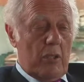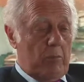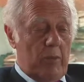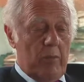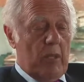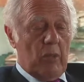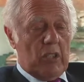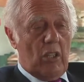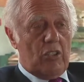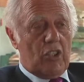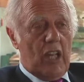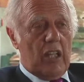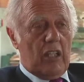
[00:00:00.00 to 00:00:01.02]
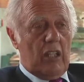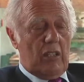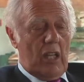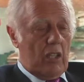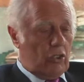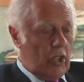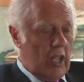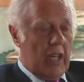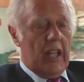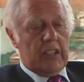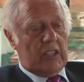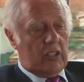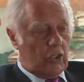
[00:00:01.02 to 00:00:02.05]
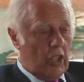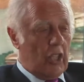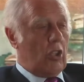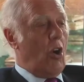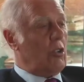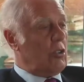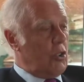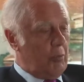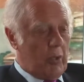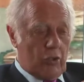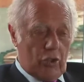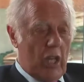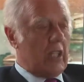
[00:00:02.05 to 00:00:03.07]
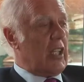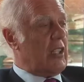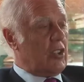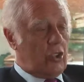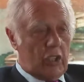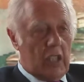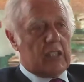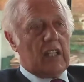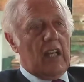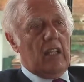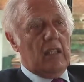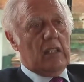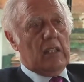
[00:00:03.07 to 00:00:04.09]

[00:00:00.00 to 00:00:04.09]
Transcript: Bei mir muss alles schnell gehen. Schnell essen, schnell Karten spielen, schnell das, schnell zählen.